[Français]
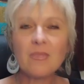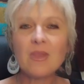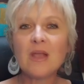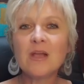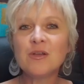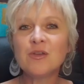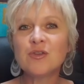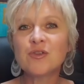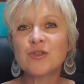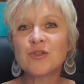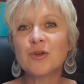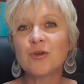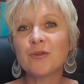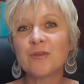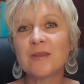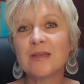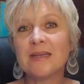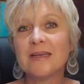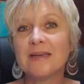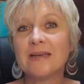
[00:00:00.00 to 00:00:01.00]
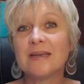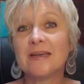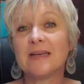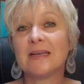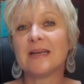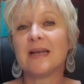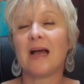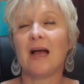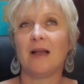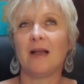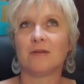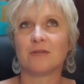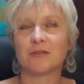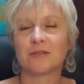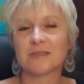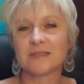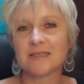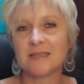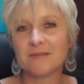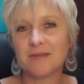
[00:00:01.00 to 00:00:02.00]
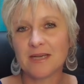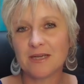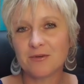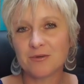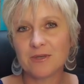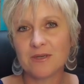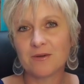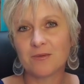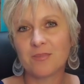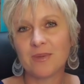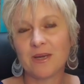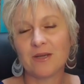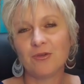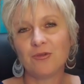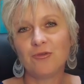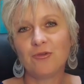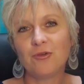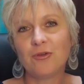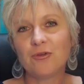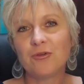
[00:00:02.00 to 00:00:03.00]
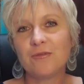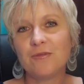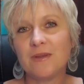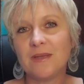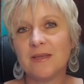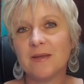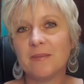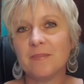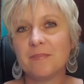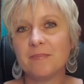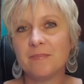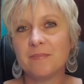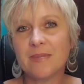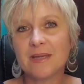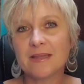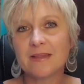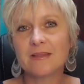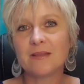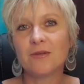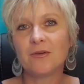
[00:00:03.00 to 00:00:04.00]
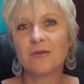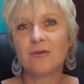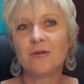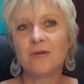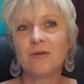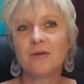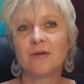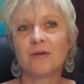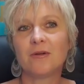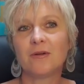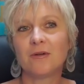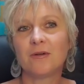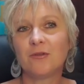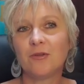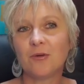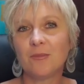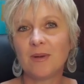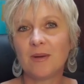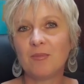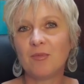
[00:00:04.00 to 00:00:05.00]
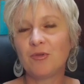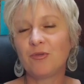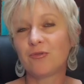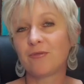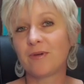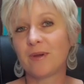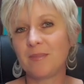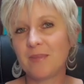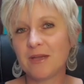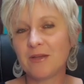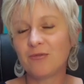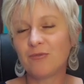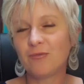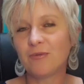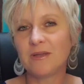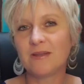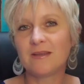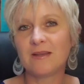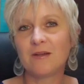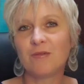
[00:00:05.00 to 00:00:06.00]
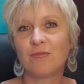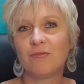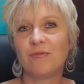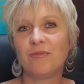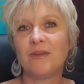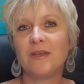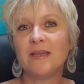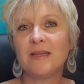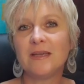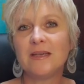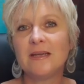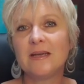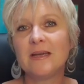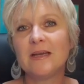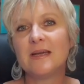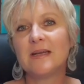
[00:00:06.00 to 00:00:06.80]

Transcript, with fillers: Sortez. Alors, c'est vrai qu'on est en période de Covid. Maintenant, euh, normalement, devrait bientôt être déconfiné.